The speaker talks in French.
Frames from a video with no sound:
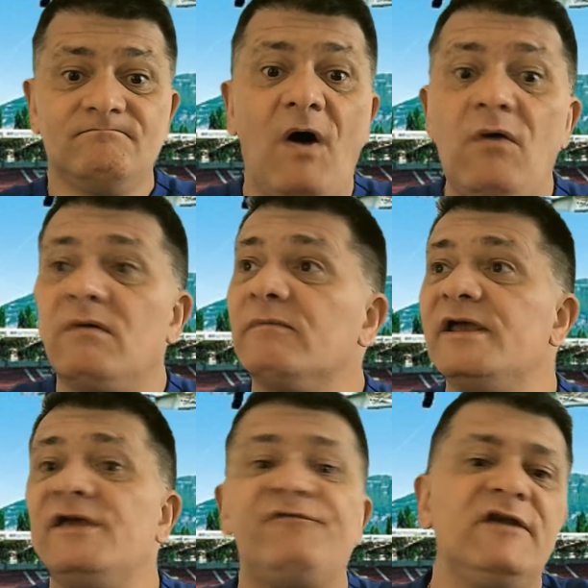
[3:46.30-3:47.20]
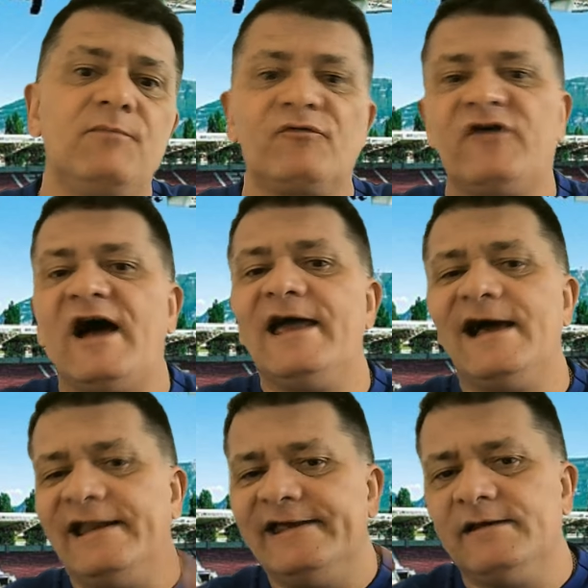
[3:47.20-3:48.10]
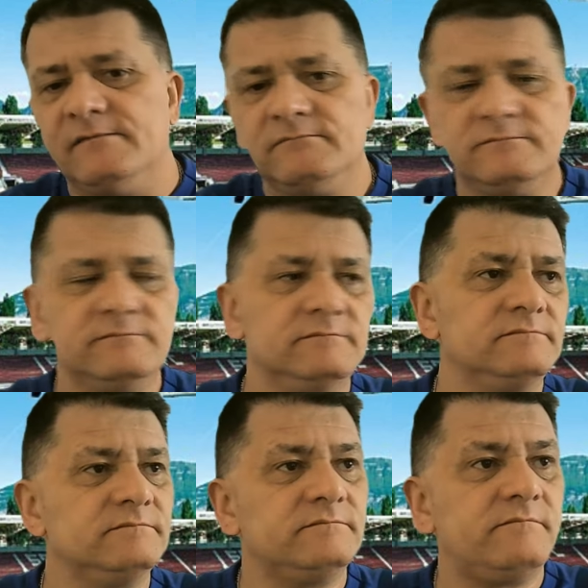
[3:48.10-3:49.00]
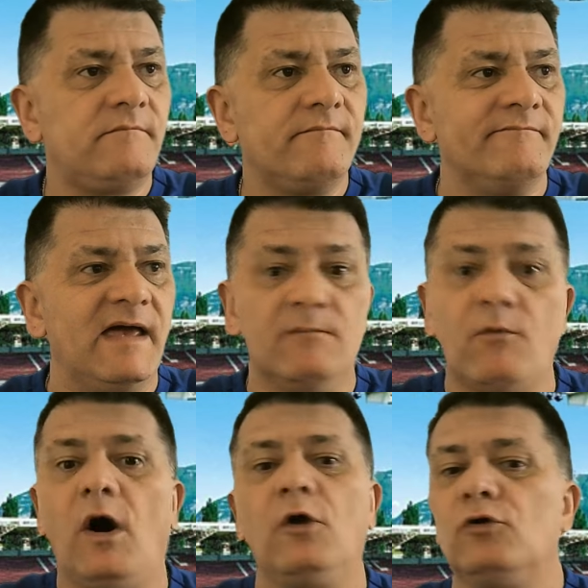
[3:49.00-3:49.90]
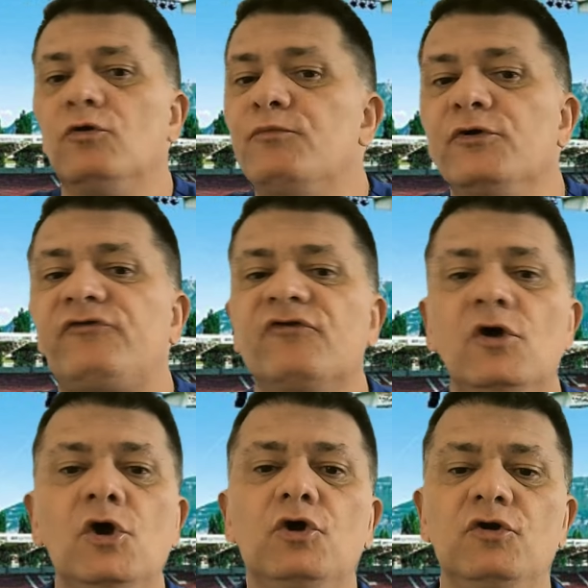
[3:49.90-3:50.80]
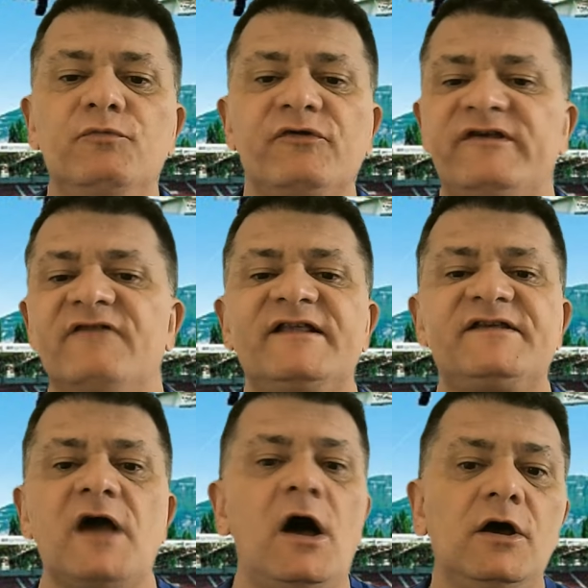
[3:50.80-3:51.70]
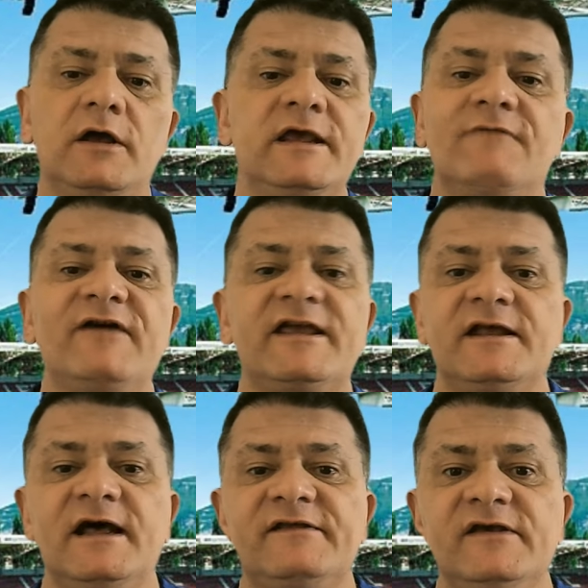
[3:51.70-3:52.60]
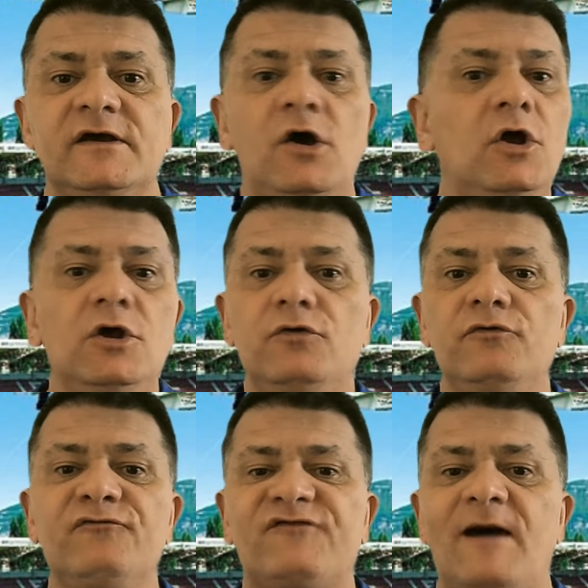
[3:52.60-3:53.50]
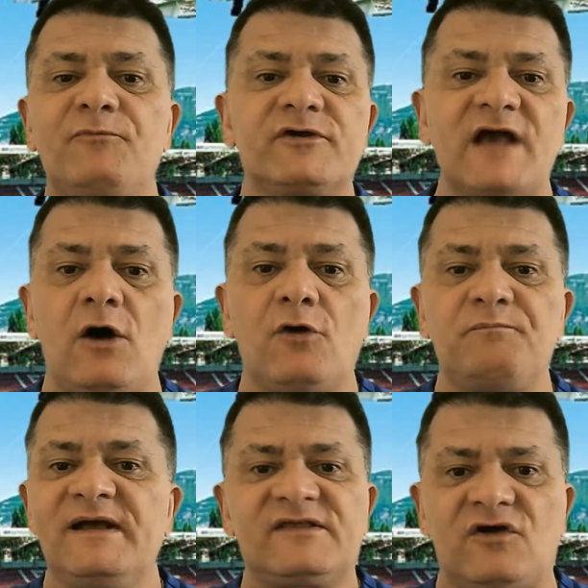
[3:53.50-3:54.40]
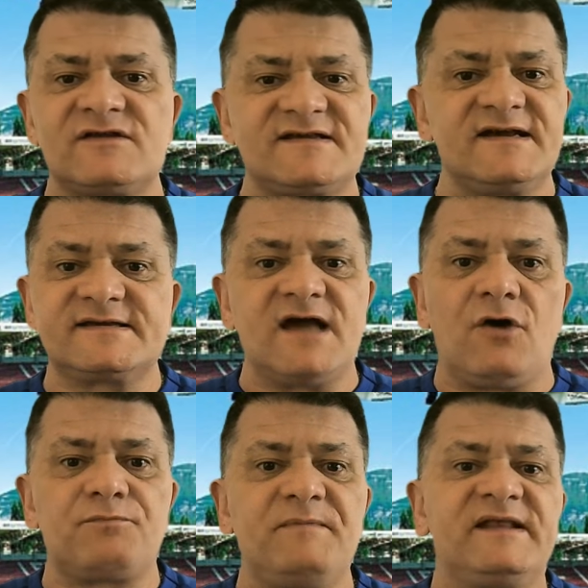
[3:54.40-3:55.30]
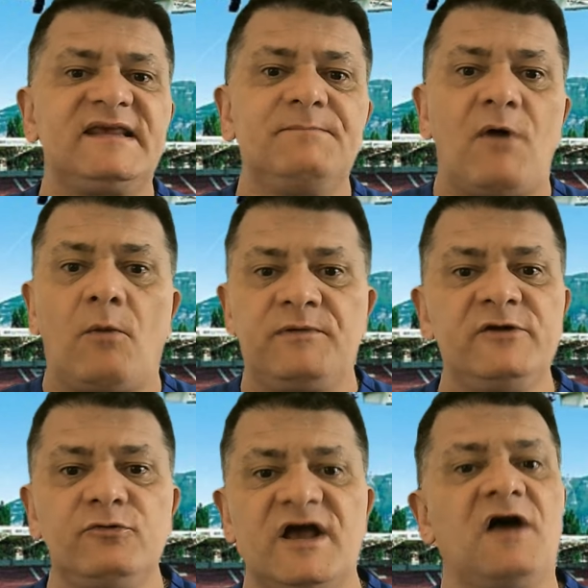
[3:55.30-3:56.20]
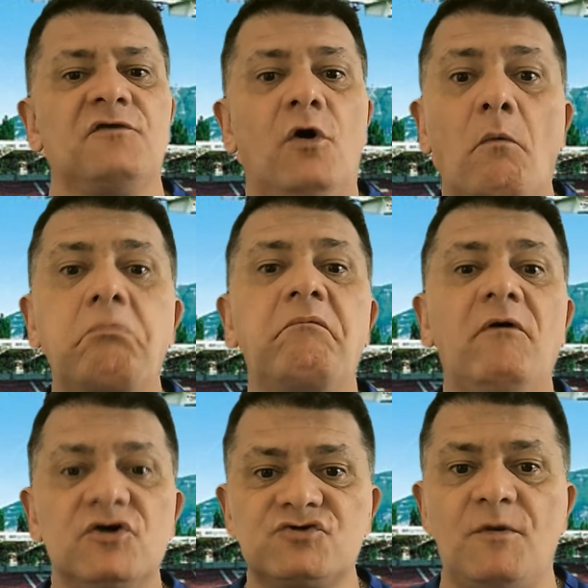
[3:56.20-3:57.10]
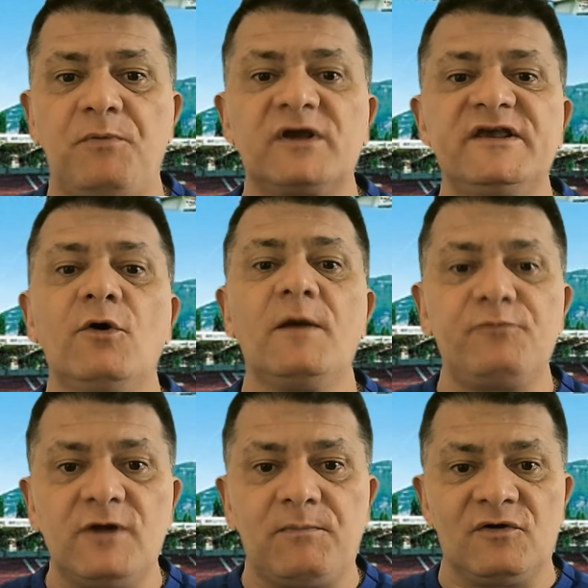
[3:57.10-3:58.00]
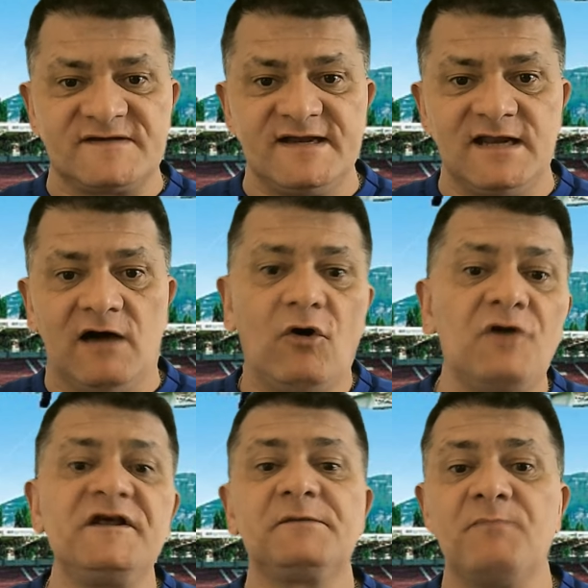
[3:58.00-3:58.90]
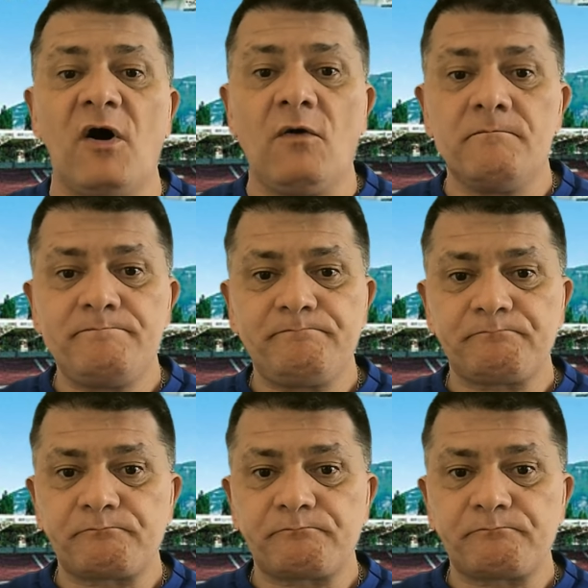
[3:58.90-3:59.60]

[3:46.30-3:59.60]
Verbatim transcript: Bon, oui, il fait des bons arrêts, allez. Mais bon, alors le but, le but servetien, il n'y avait rien à dire. Une frappe de 40 mètres, 35-40 mètres qui part en pleine lucarne. Je vois pas qui aurait pu la prendre celle-là. Honnêtement,